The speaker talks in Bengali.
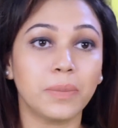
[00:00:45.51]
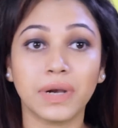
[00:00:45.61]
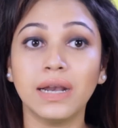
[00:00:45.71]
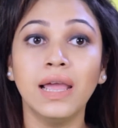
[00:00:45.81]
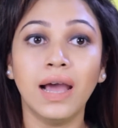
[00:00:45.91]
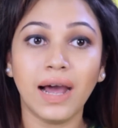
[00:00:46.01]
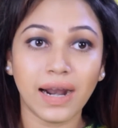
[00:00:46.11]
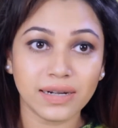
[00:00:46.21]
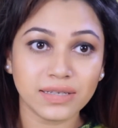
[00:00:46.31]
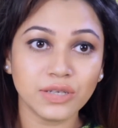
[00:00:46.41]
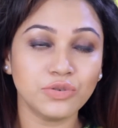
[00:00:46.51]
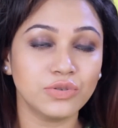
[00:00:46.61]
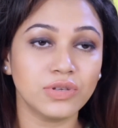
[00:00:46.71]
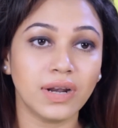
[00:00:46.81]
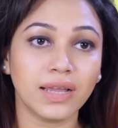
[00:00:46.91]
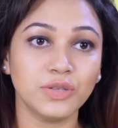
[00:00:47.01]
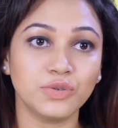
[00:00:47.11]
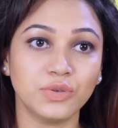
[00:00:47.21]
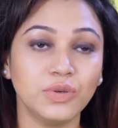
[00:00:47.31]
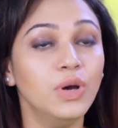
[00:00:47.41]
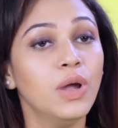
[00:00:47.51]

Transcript: আপনার হার্টকে সুস্থ রাখার জন্য